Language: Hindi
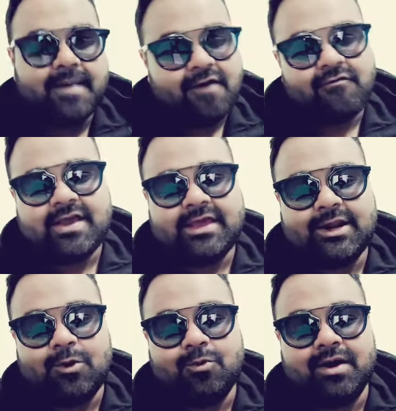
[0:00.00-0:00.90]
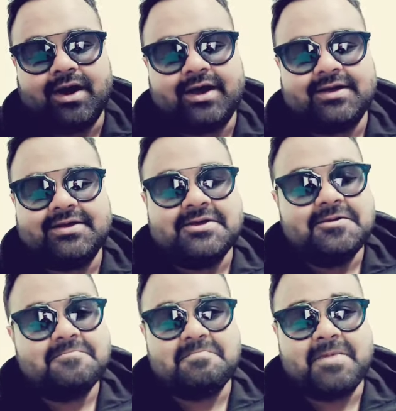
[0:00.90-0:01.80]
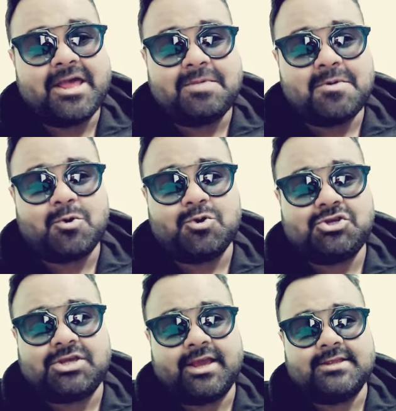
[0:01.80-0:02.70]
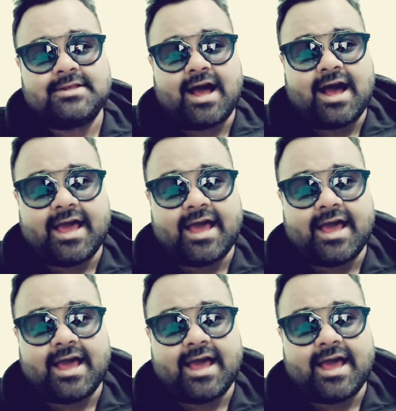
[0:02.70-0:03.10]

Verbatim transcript: मैं वहीं रहूंगा मेरे में कोई चेंज